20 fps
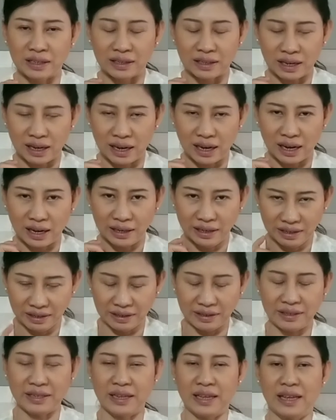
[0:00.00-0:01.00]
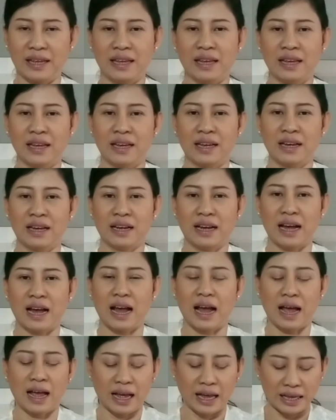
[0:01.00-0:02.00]
1สี
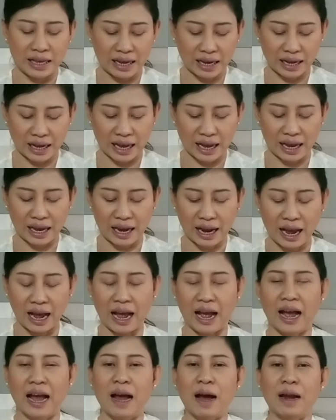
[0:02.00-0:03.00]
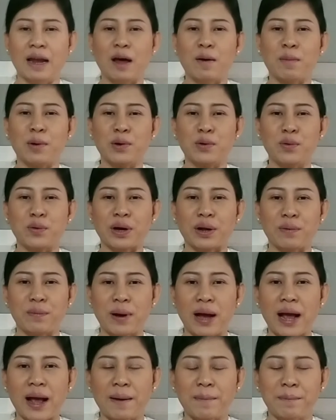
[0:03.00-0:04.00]
ยังไงนะเรามาดูกัน
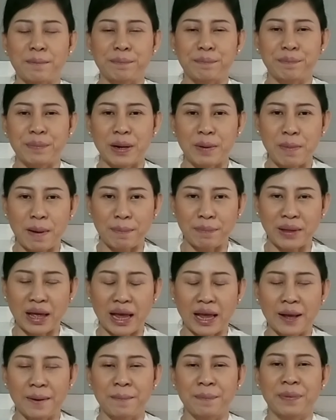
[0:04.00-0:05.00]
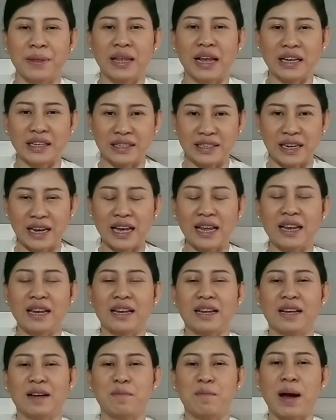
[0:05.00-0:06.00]
ว่าเป็นแบบไหนอย่างเช่น
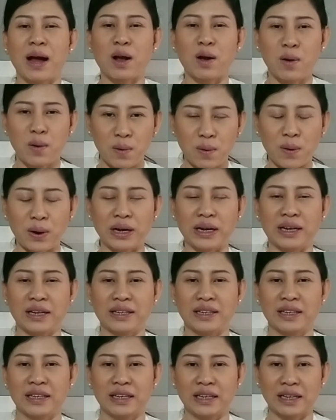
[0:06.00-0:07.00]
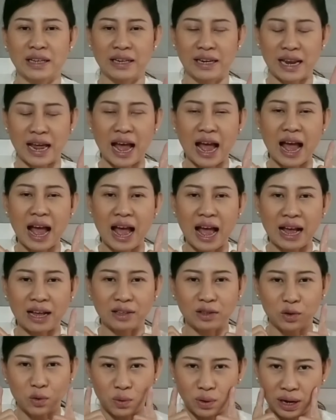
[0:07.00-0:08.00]
บางคนหน้า
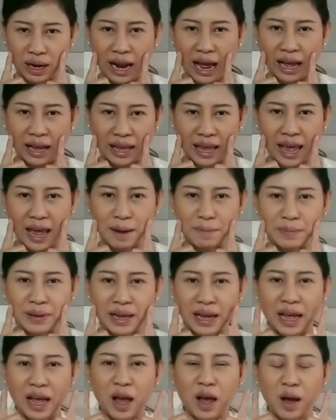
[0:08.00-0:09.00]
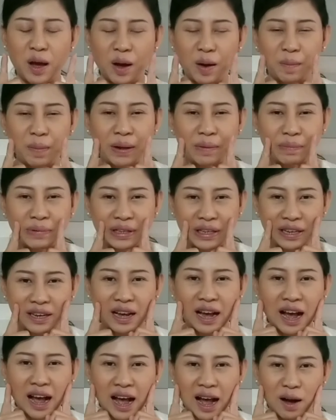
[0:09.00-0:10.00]
ตรงกลางแก้มเนี่ยเป็นสี
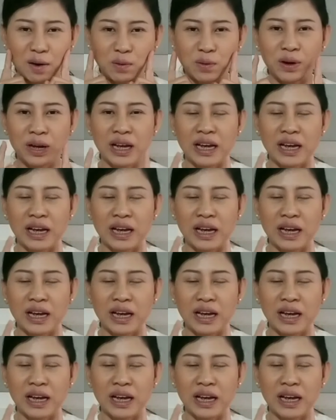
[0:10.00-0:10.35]
ขาว